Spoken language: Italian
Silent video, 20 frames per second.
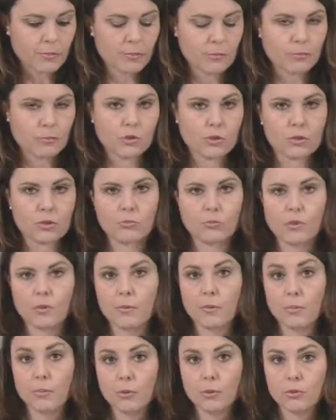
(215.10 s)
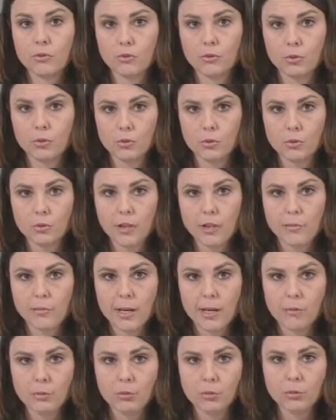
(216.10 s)
c'è un tema però di fondo, noi
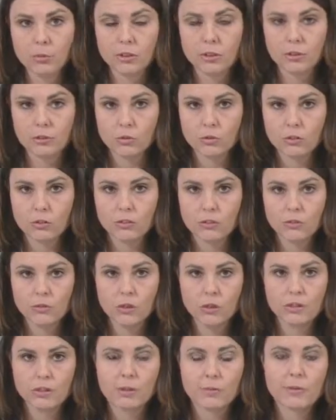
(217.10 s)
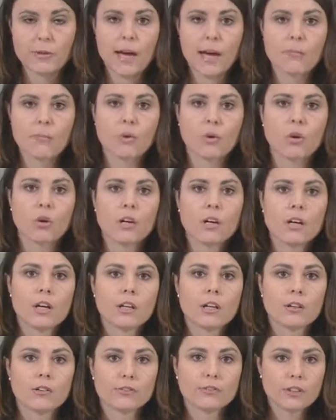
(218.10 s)
l'abbiamo detto tante volte, abbiamo
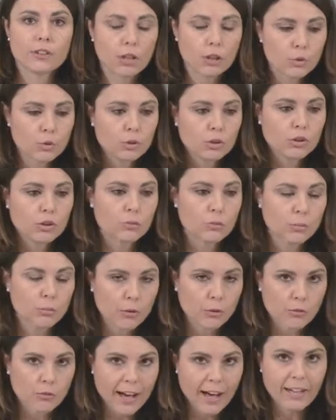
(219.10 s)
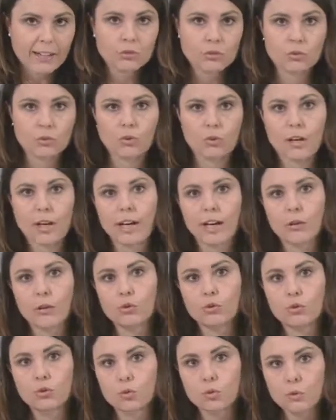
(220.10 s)
eh, fino all'ultimo provato a
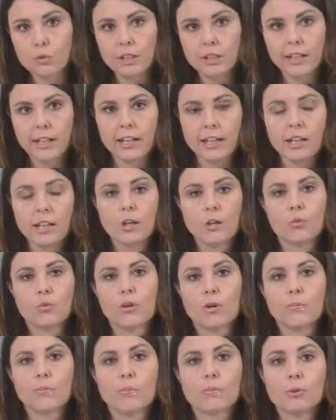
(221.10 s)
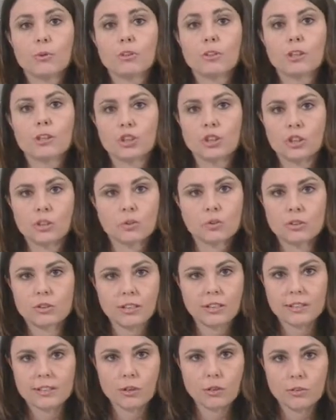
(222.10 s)
costruire una proposta di
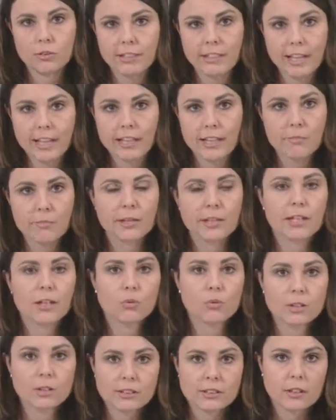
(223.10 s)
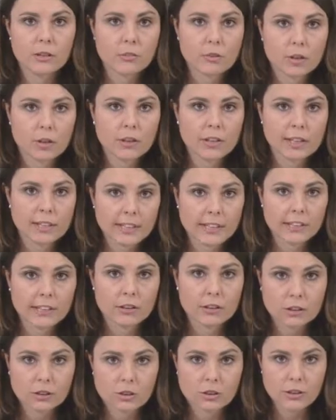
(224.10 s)
centrosinistra unitaria perché questo è quello che chiede
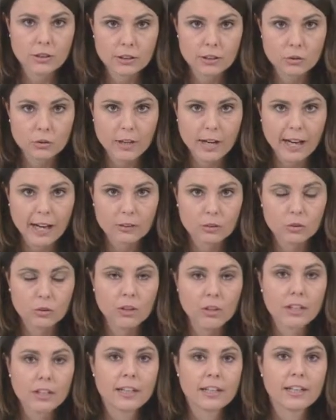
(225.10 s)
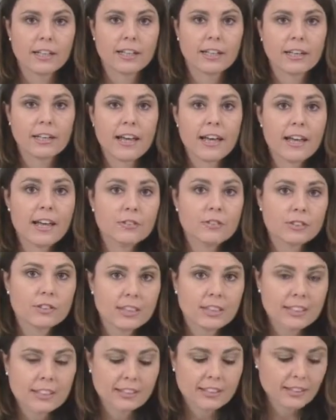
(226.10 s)
il nostro elettorato eh, è,
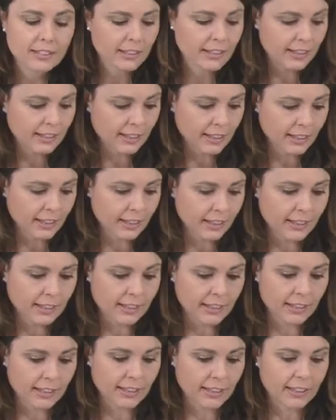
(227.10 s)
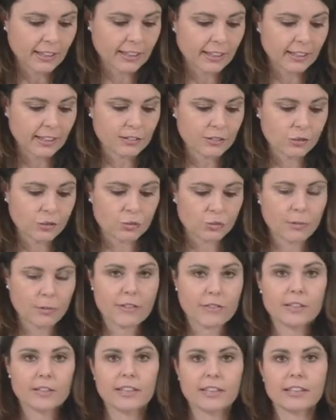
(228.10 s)
evidente che, insomma,
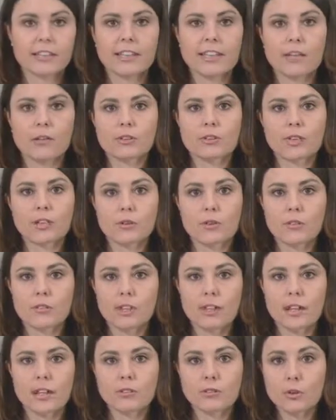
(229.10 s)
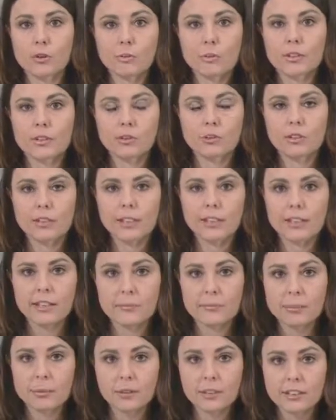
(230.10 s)
è evidente che questa nuova
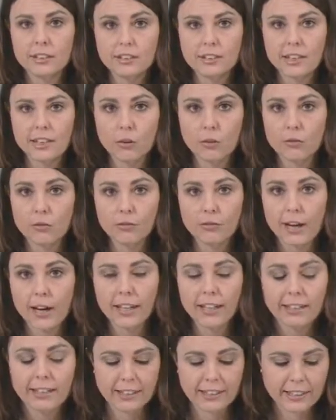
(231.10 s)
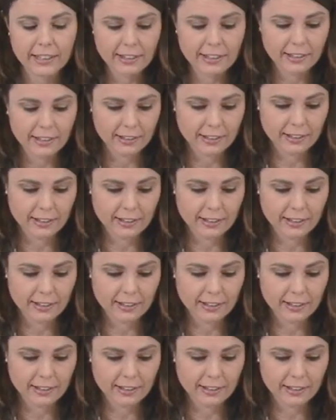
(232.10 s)
formazione politica non fa che eh,